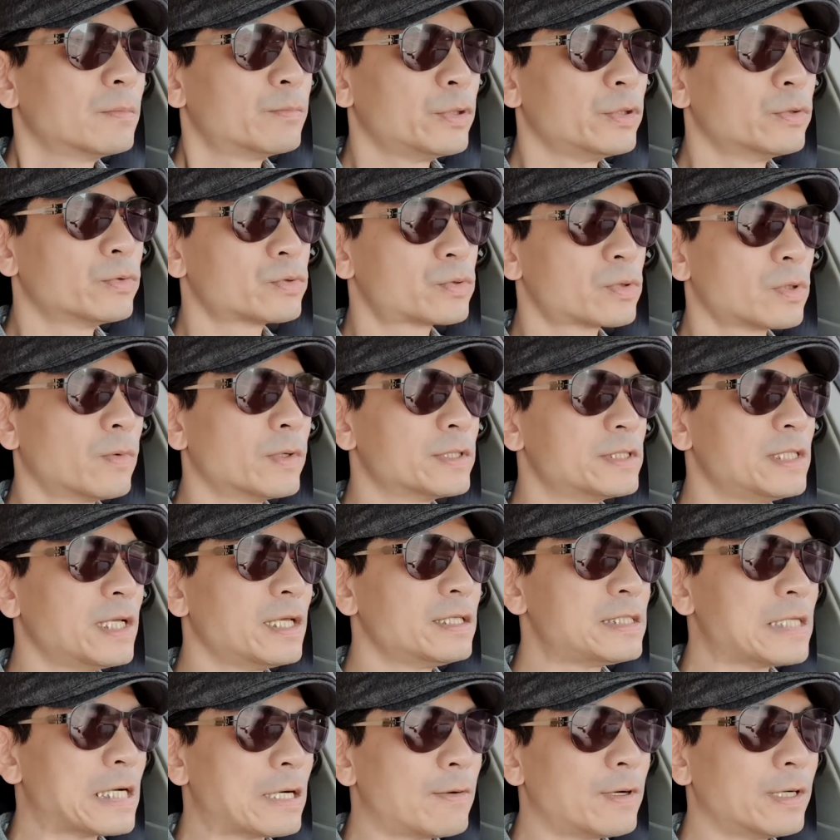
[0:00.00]
比如说我今
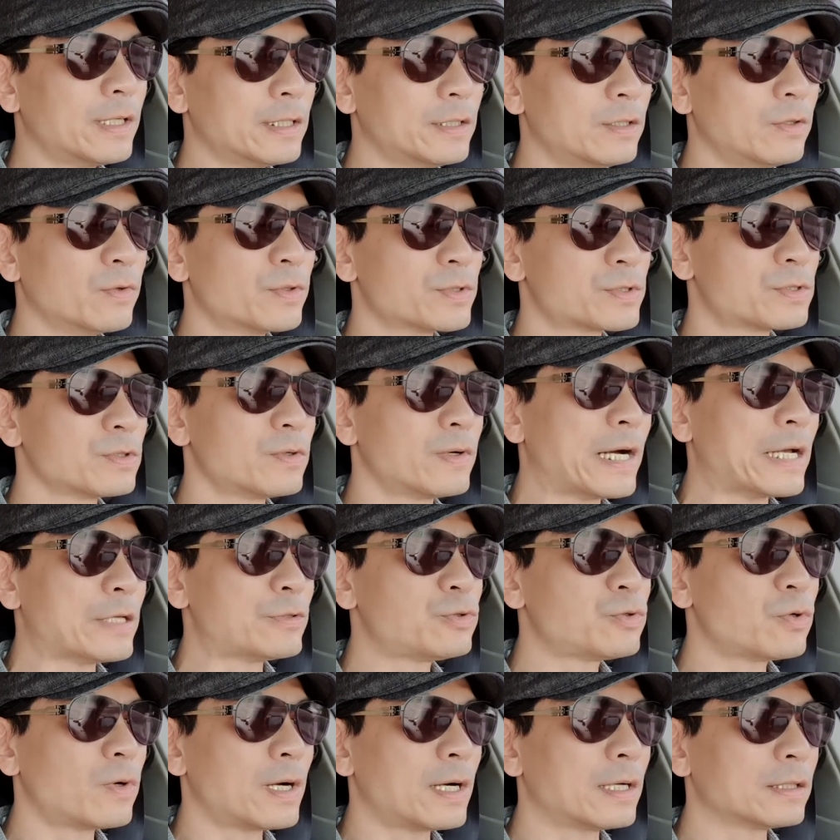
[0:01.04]
天讲话很啰嗦啊，一
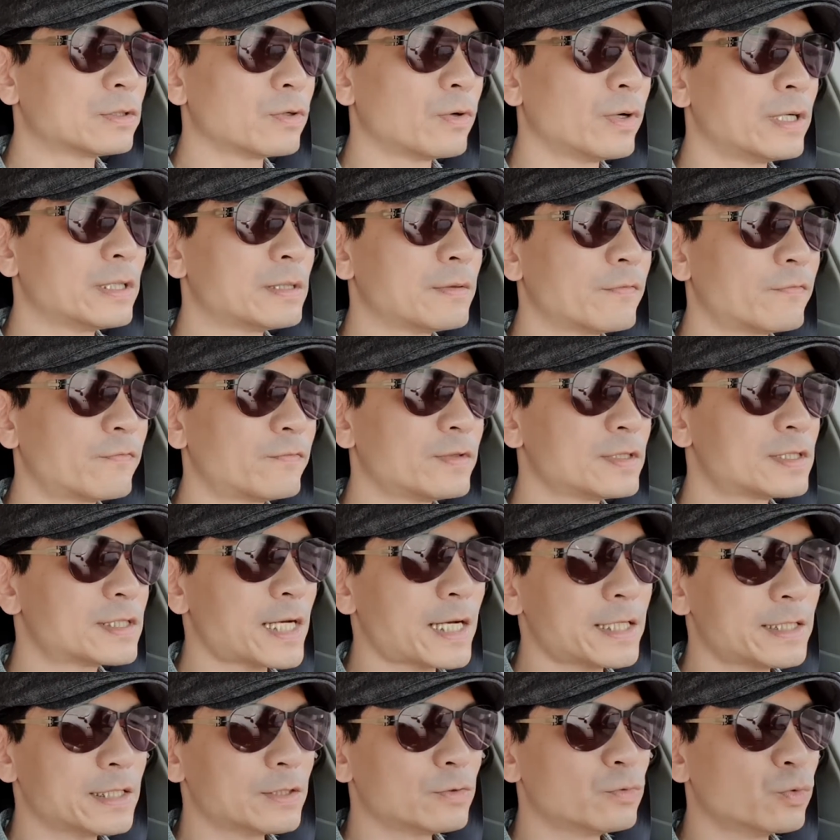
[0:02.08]
句话都会
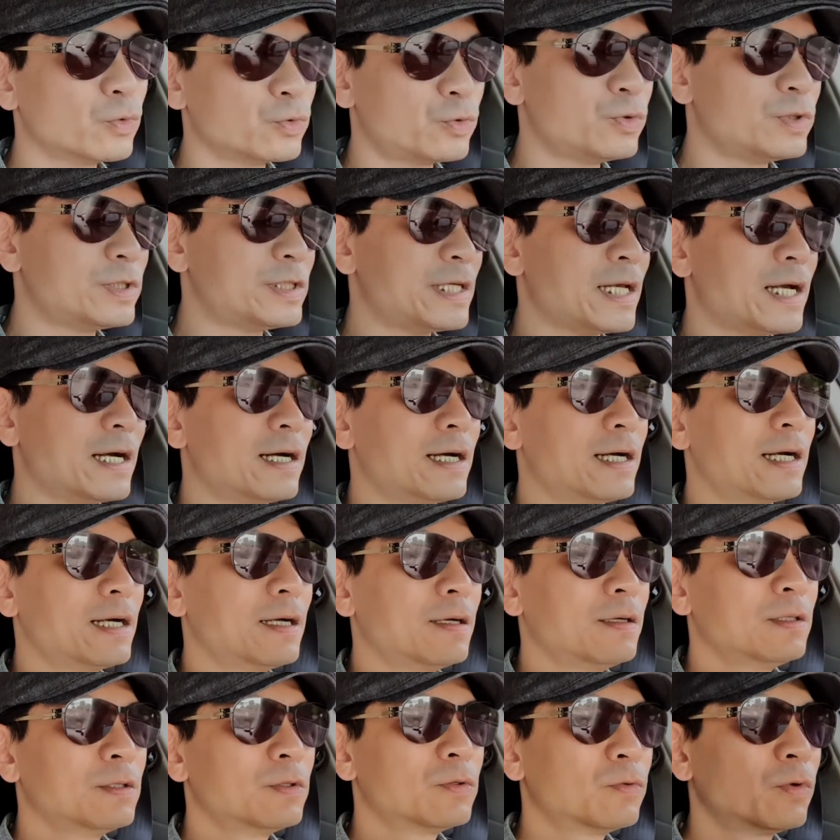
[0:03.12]
拆成五句讲
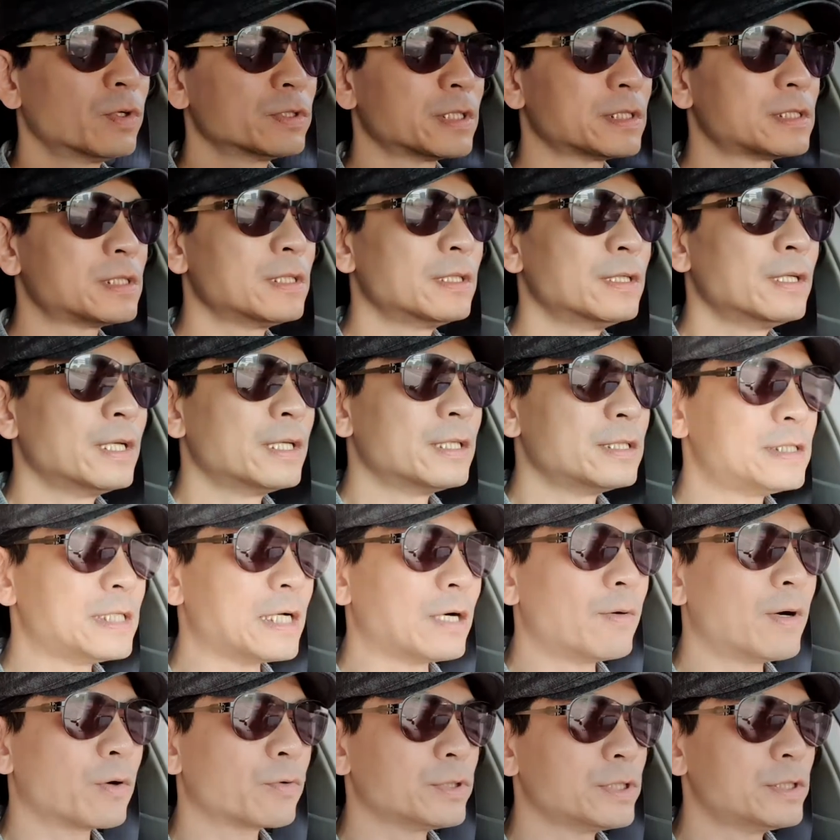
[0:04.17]
啊，或者是
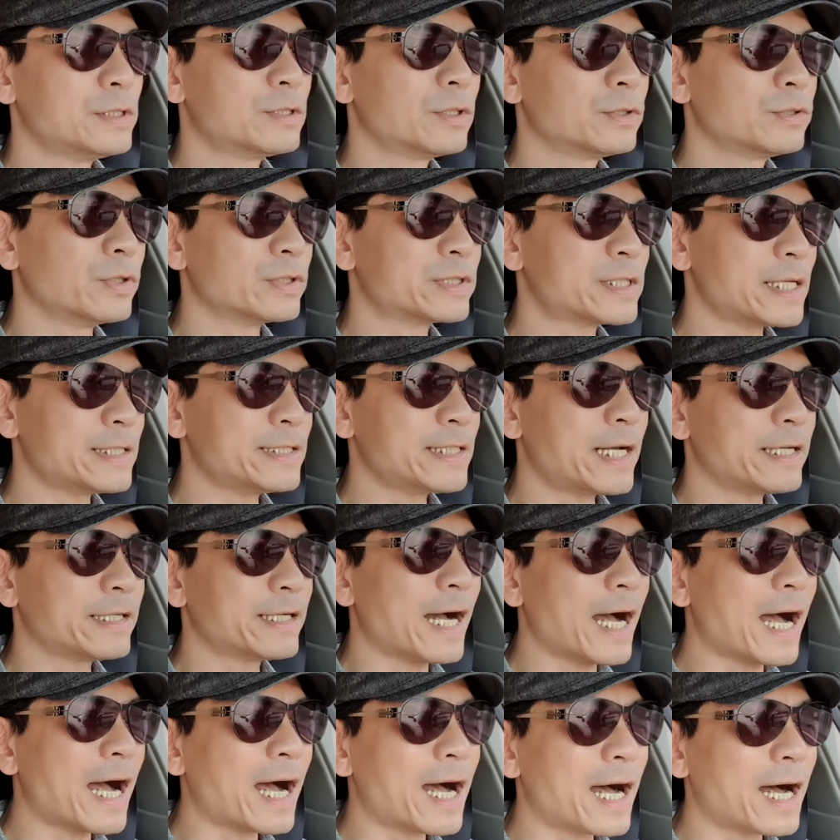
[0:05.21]
讲话过程中有参加一
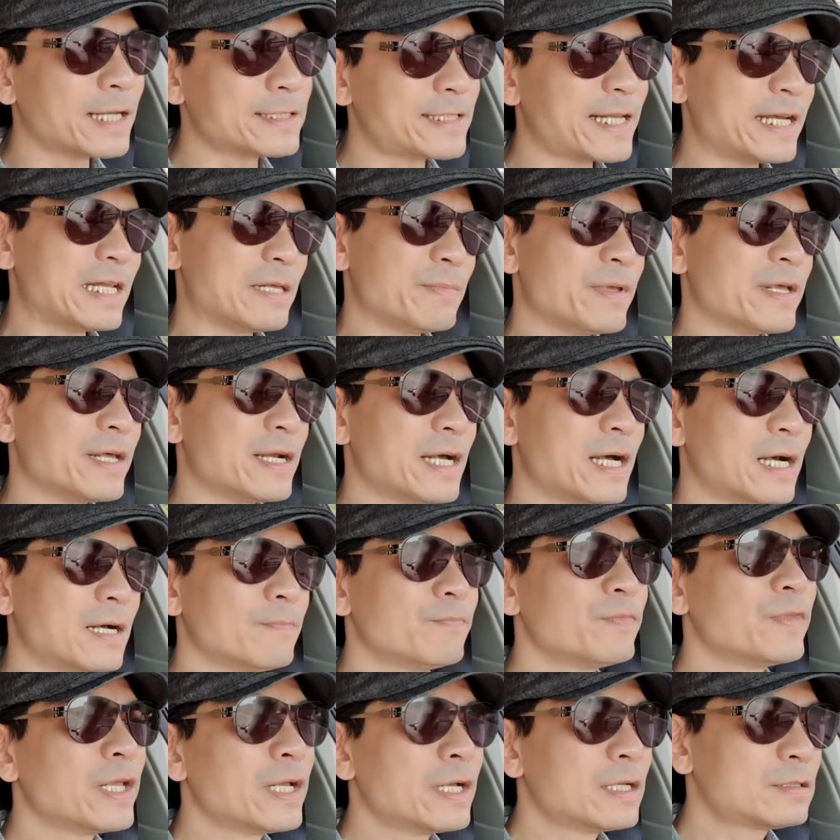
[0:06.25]
个啊在里面
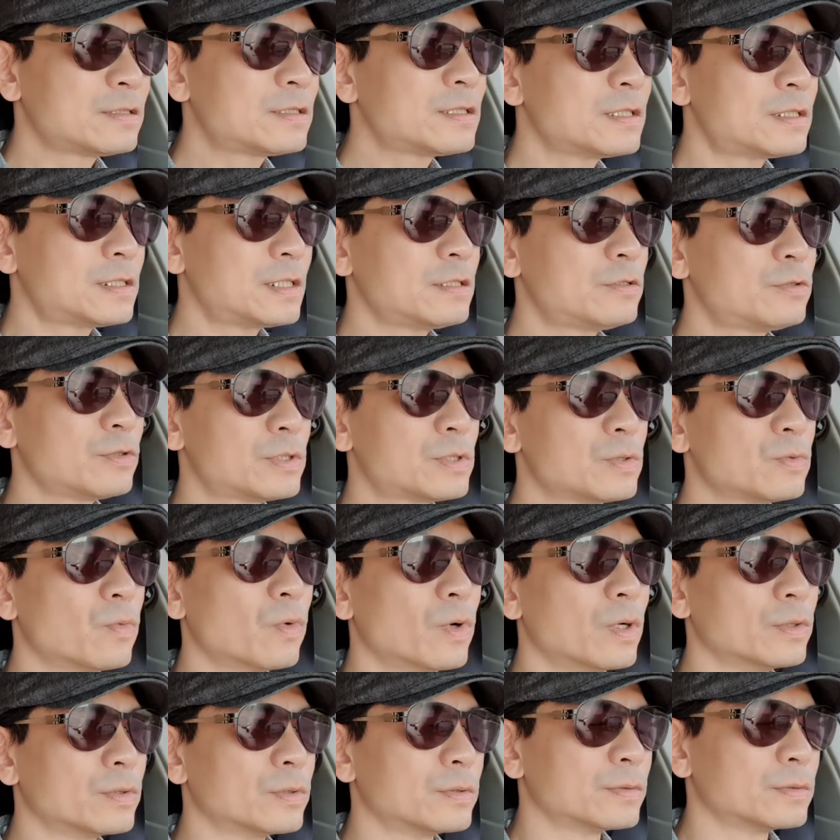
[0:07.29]
啊，这些就是
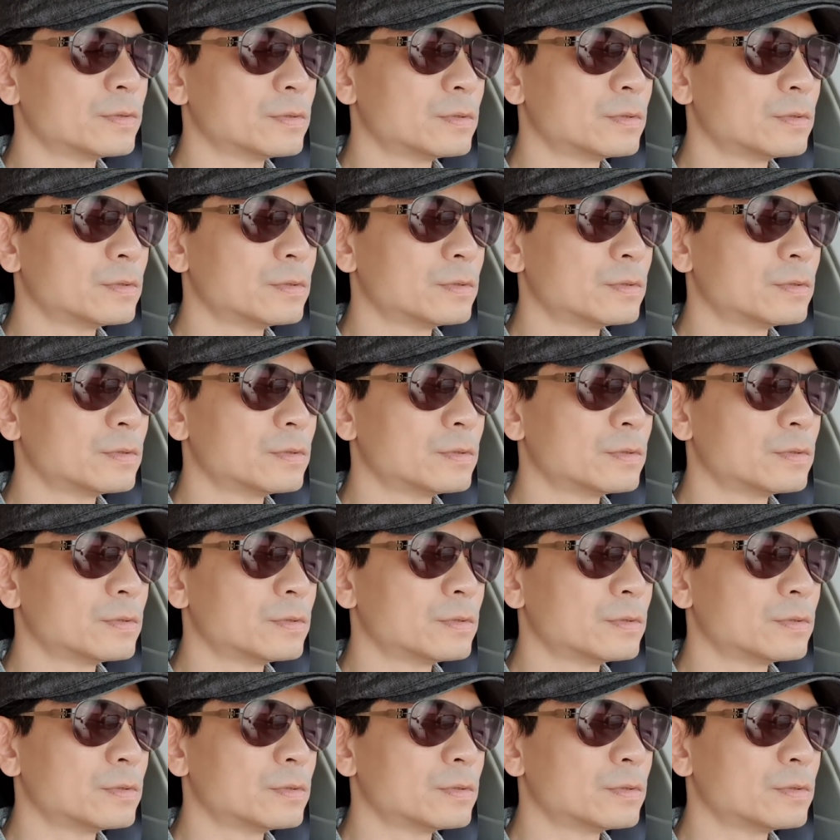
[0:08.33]
我